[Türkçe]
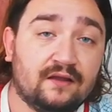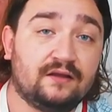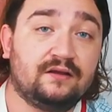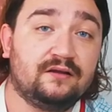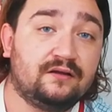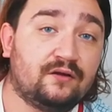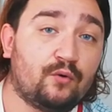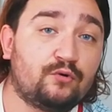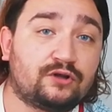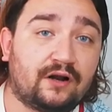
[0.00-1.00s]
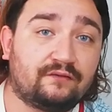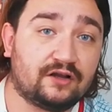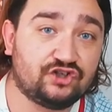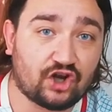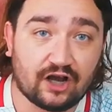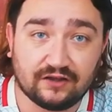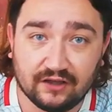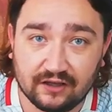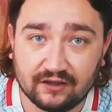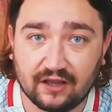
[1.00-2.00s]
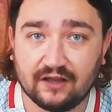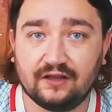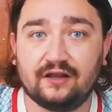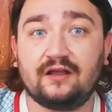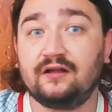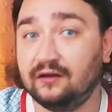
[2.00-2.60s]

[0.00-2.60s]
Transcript: Ee, öbür taraftan Cagney'e de yine